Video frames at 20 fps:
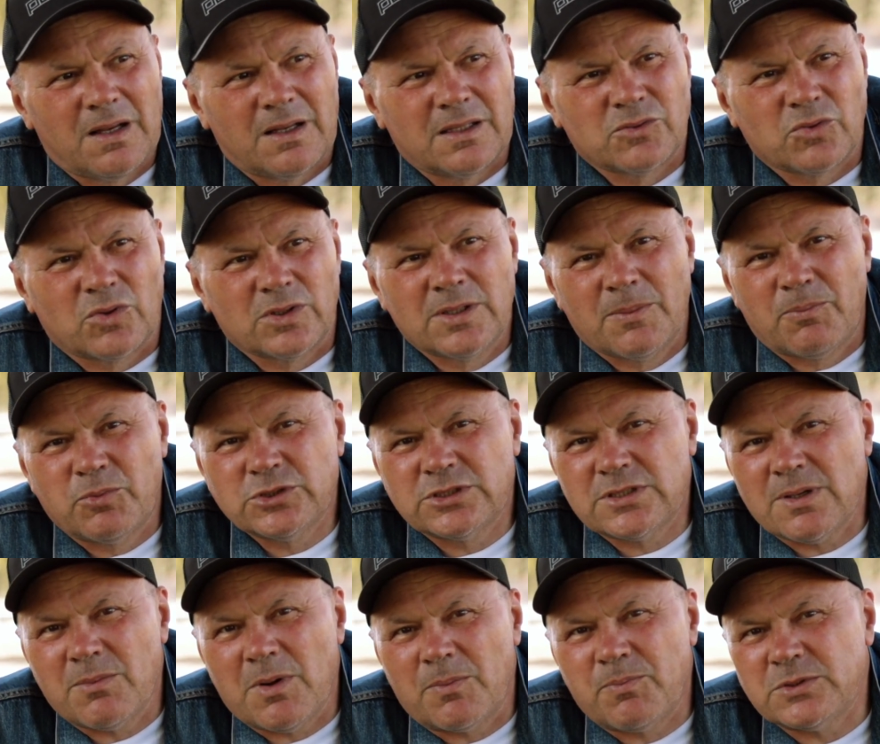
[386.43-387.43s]
которые,
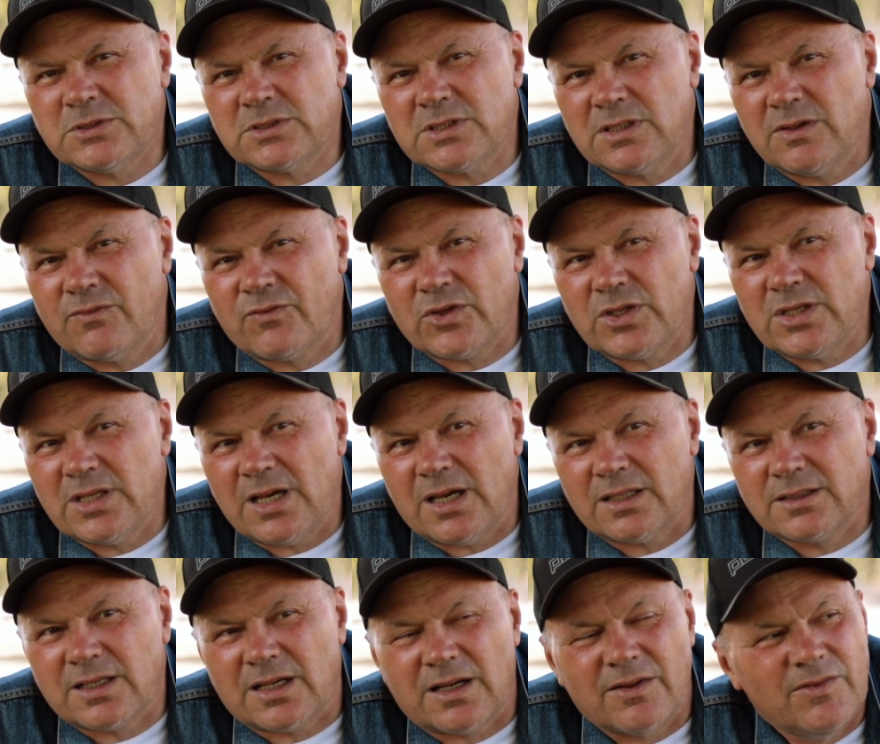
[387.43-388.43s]
допустим, описаны в книге
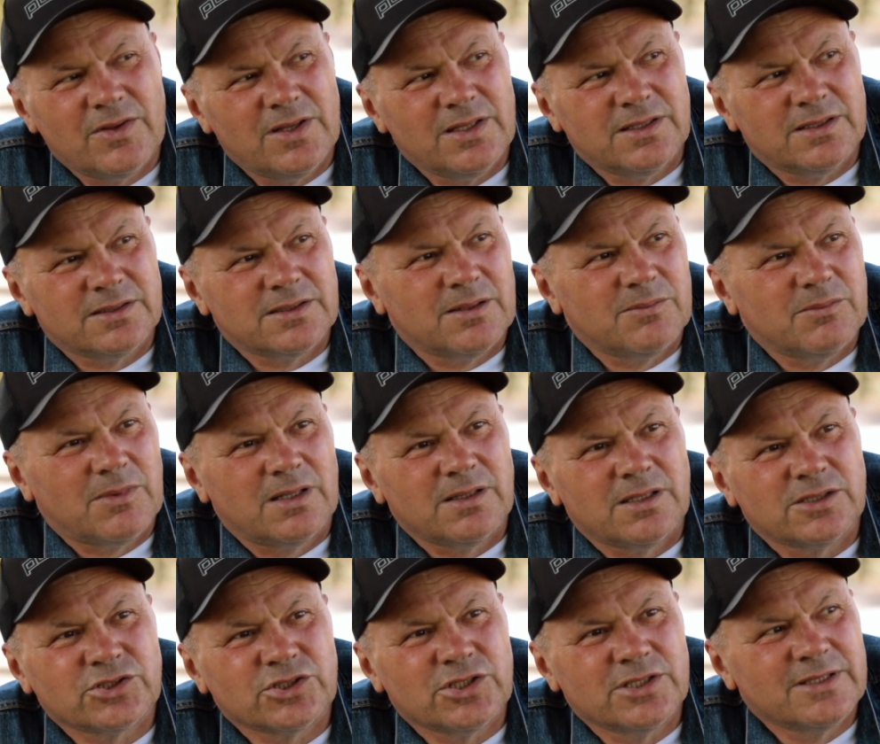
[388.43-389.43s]
Откровения, там о
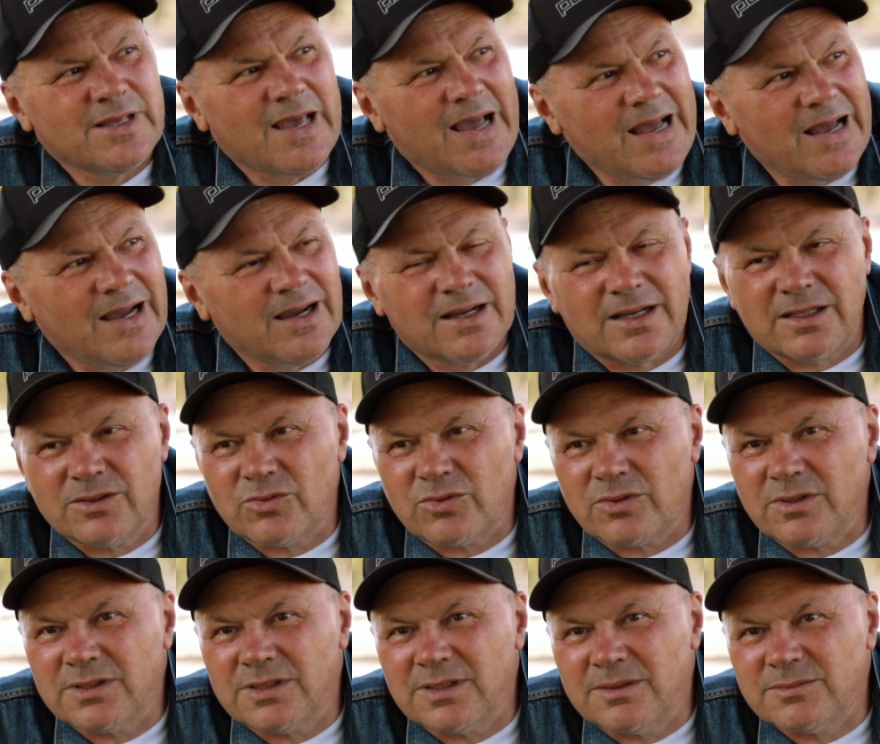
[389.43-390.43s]
лошадях,
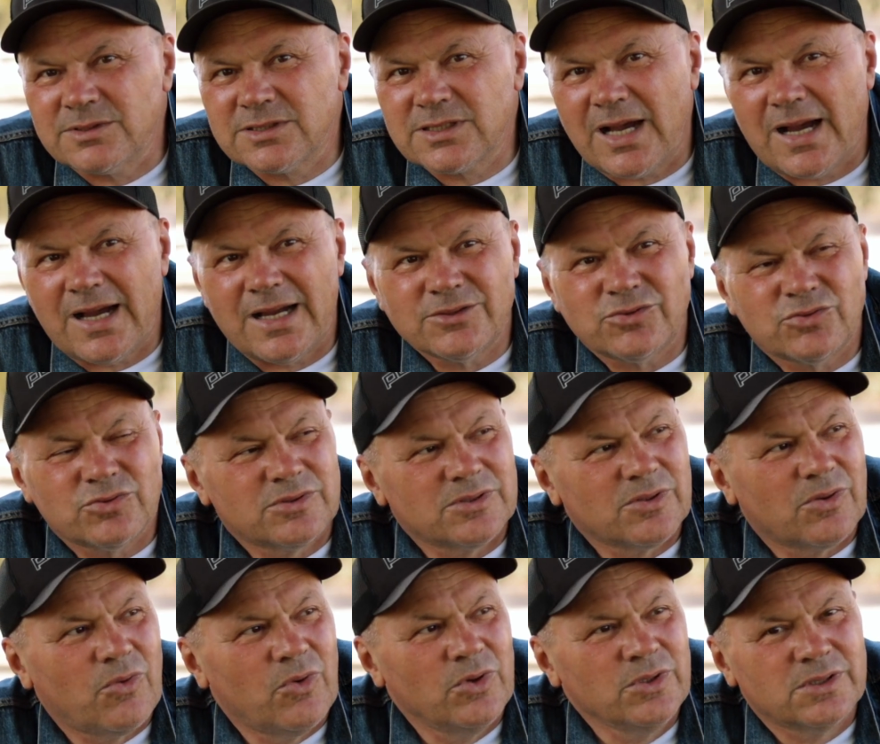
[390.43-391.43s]
которые там скачут,
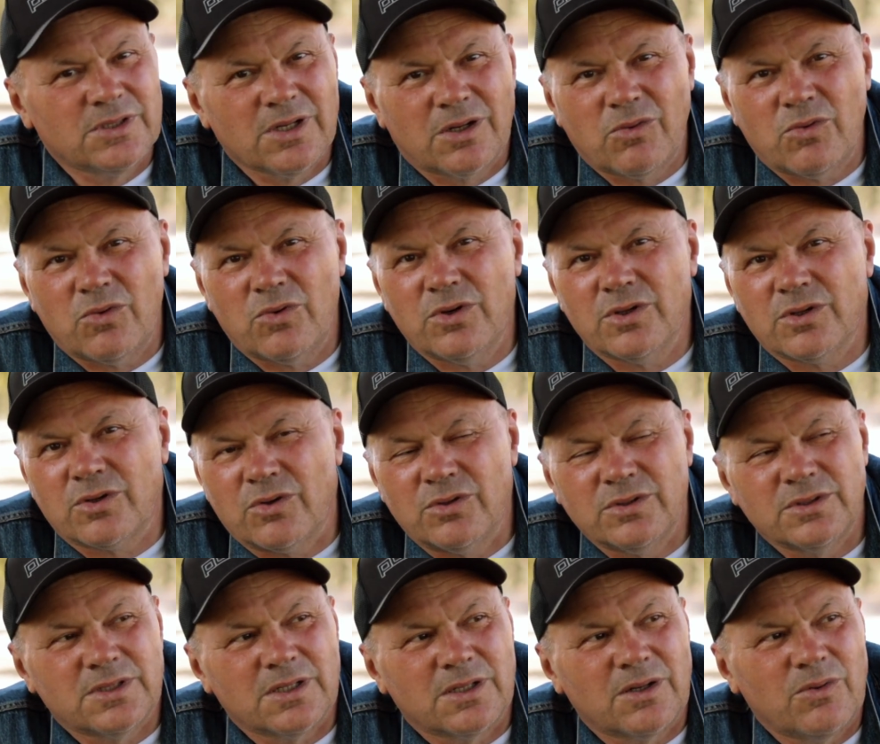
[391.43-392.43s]
конь такой,
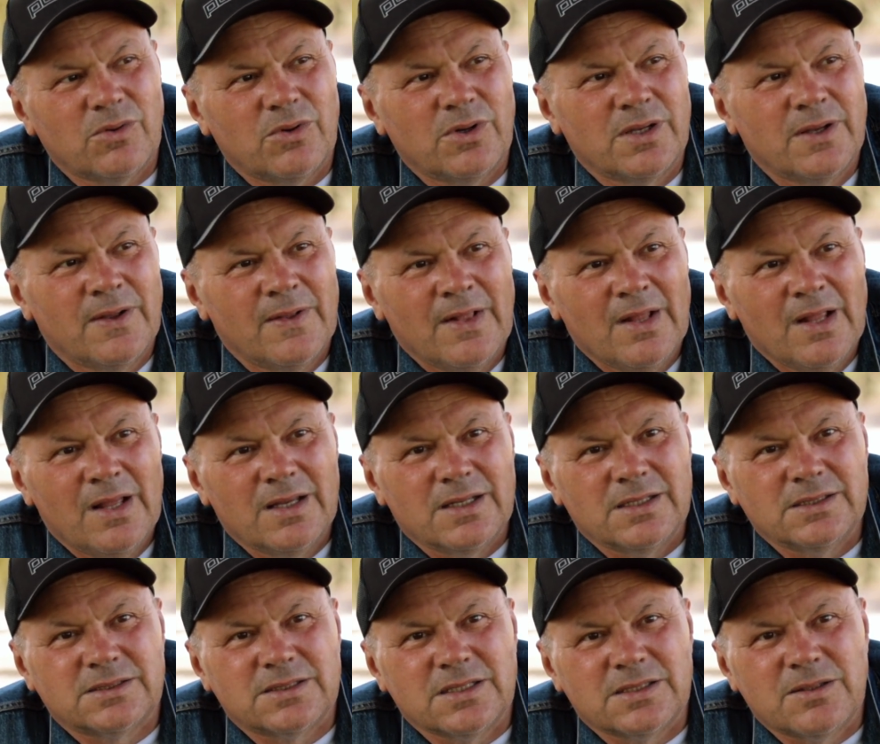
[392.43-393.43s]
конь такой,
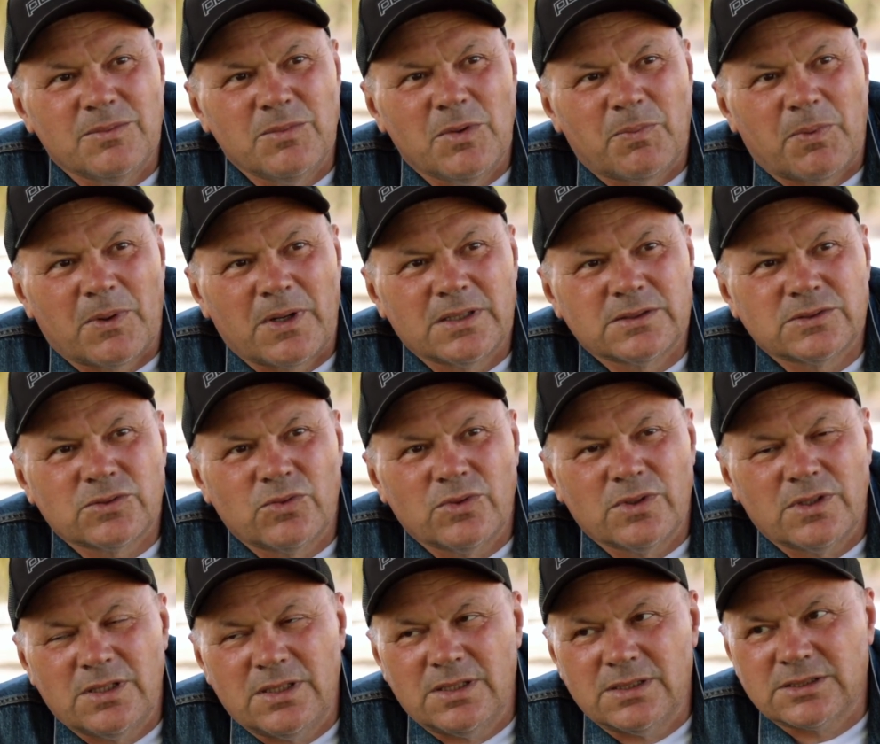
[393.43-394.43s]
и с этими
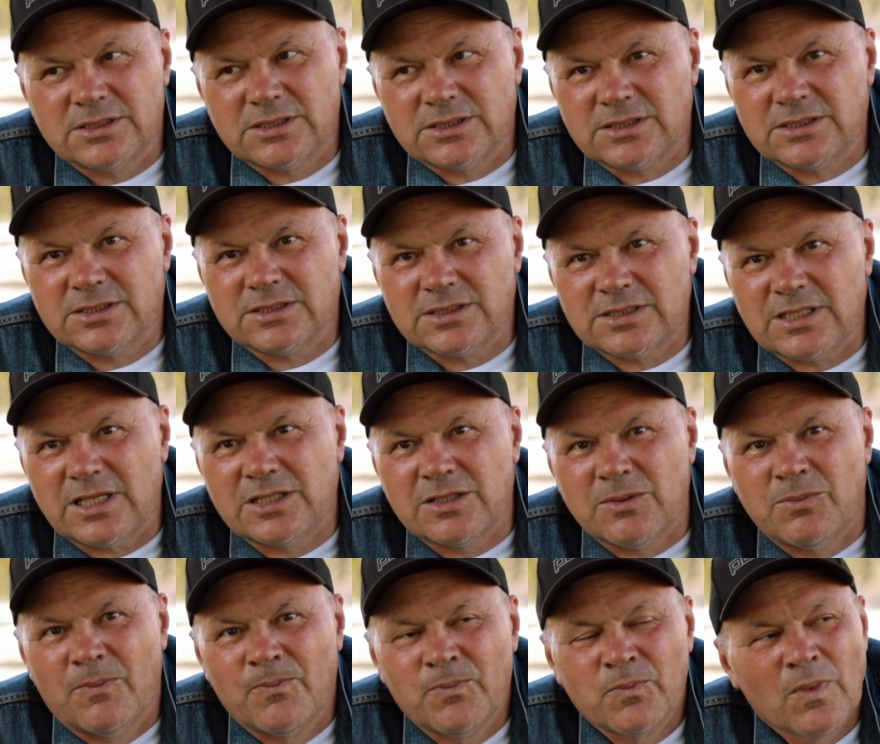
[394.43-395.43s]
происходит, и с этим